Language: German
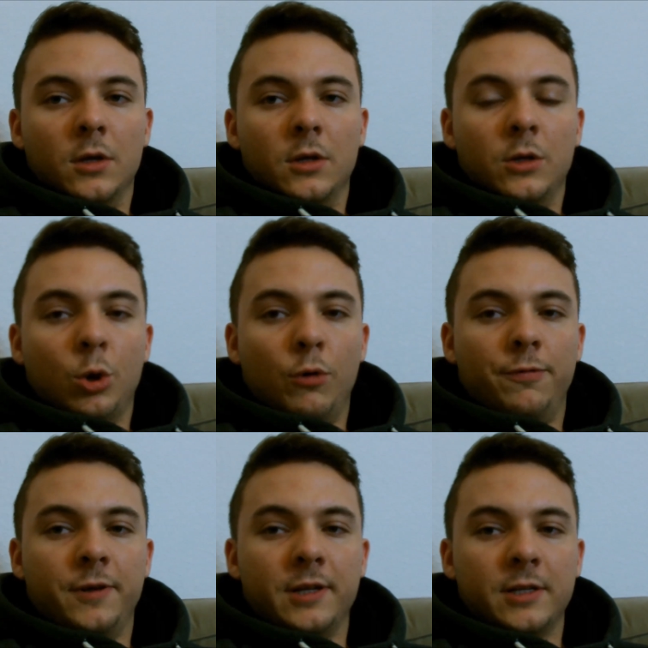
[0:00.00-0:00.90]
Yo,
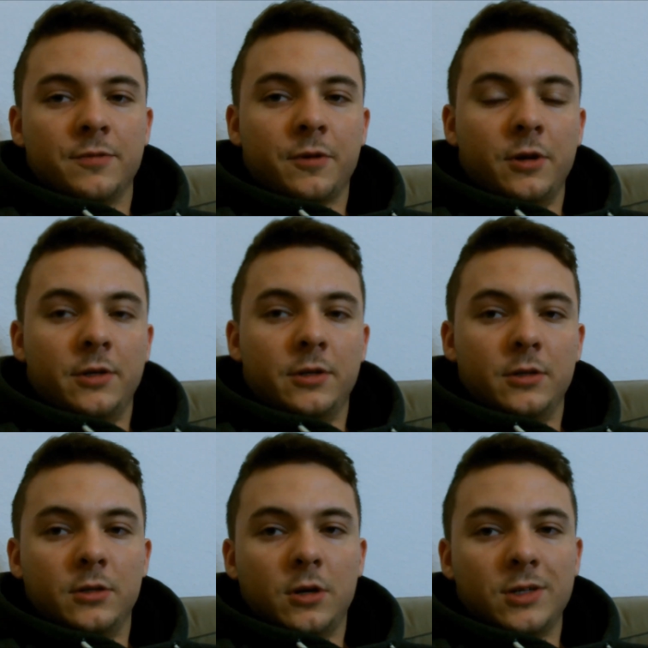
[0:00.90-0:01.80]

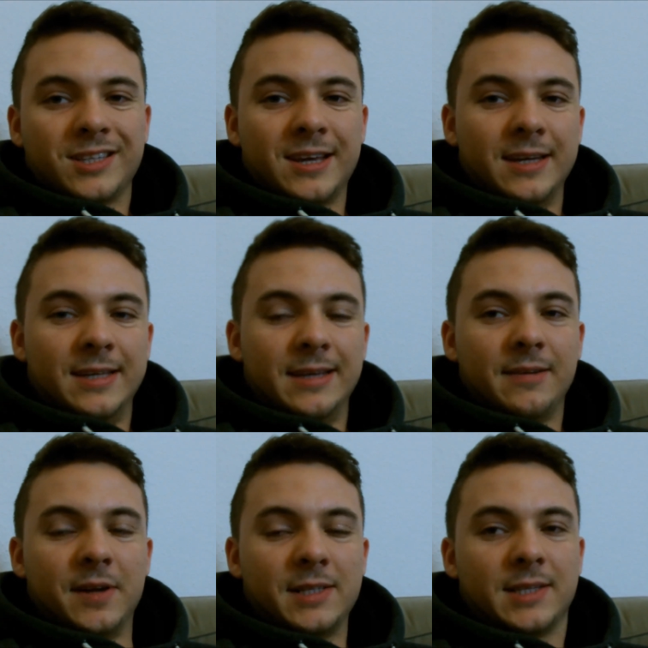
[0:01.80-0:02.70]
Fitnessfreunde, Oskar hier,
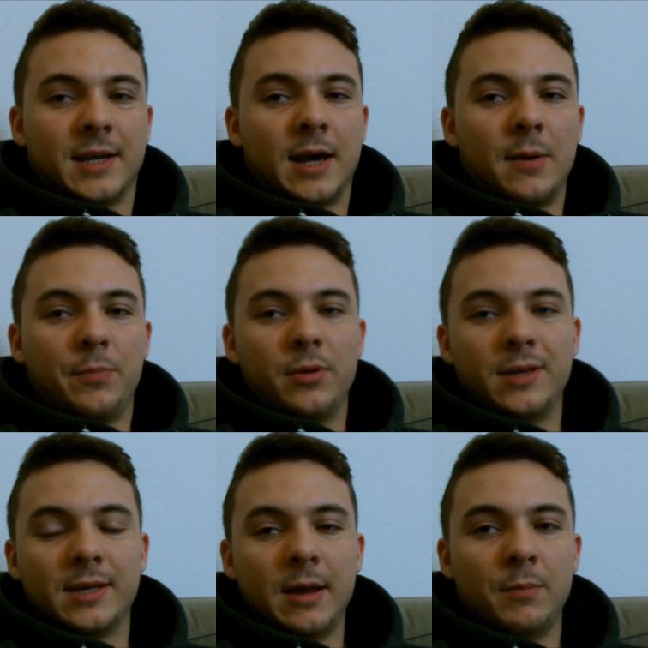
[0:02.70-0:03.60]
was geht ab?
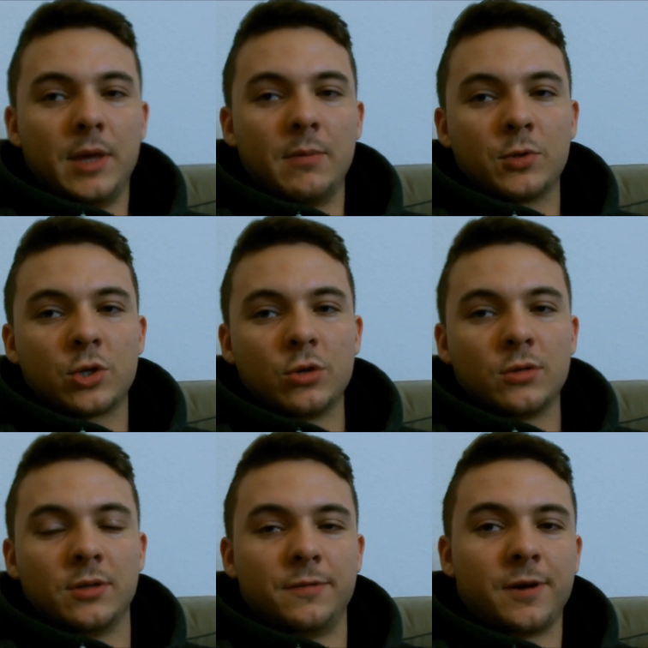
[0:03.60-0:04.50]
Ich habe eben schon
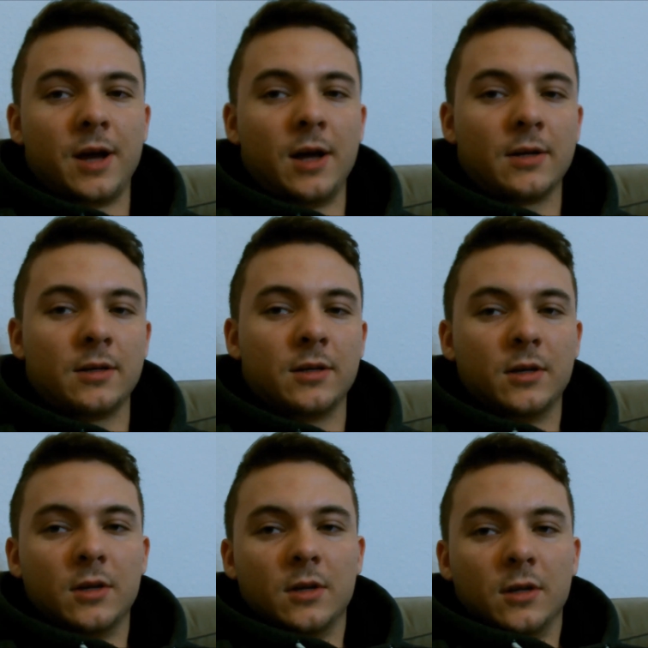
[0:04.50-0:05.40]
die Frage
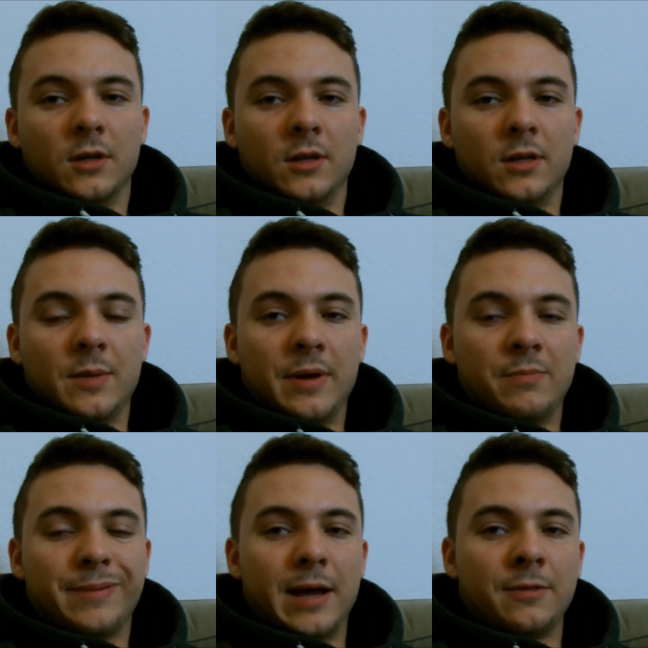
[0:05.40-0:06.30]
äh,
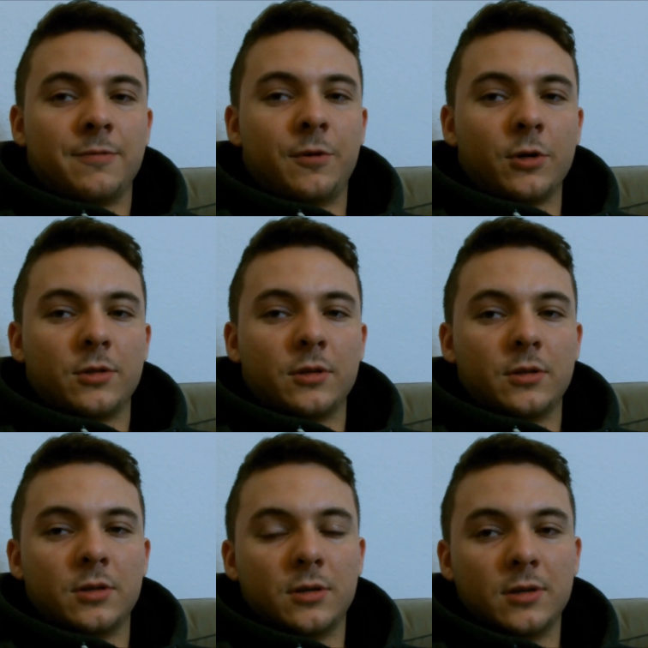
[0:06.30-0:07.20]
jemanden
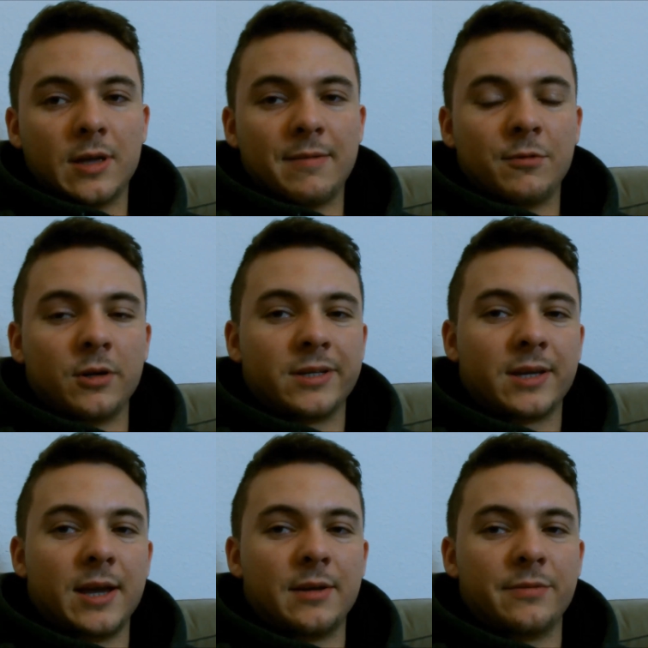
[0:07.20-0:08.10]
beantwortet. Er wollte
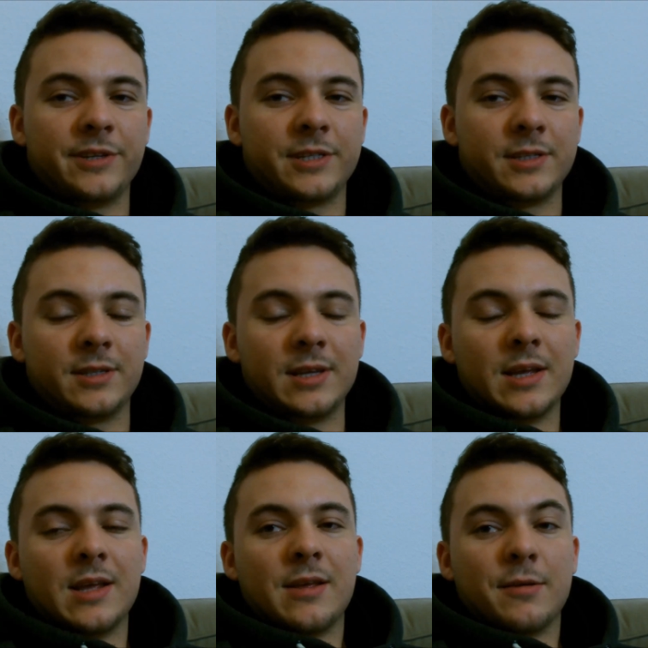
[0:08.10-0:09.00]
gerne wissen,
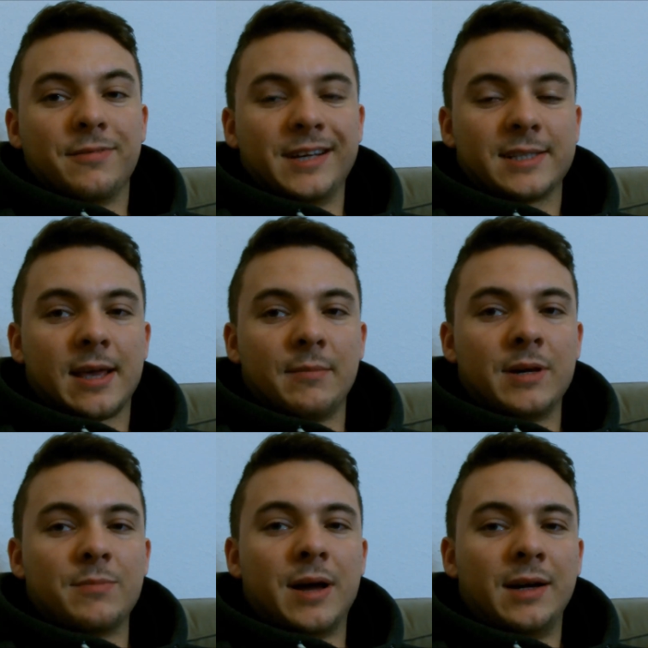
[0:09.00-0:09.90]
was kann
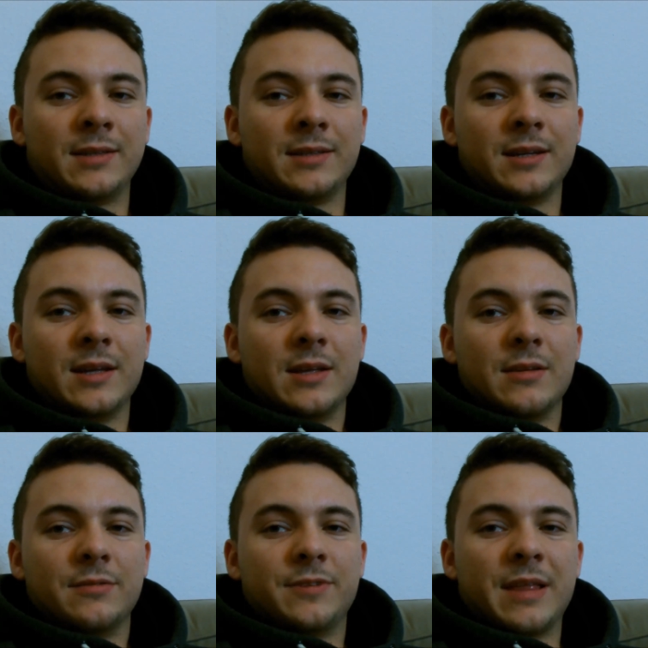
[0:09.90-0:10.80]
man machen,
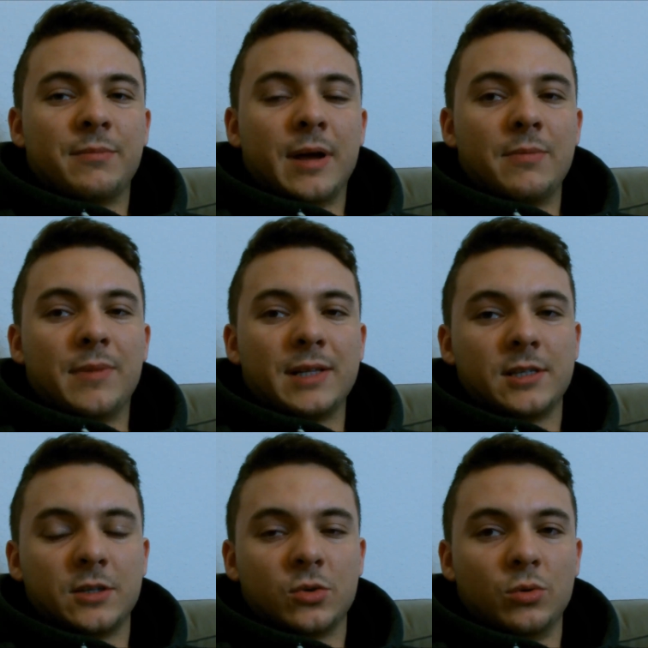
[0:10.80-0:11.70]
wenn man
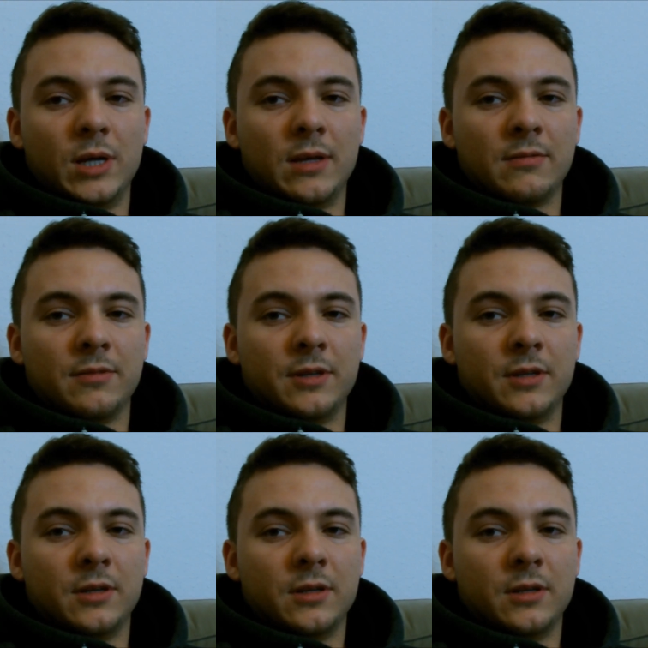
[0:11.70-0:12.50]
Masse zulegen will,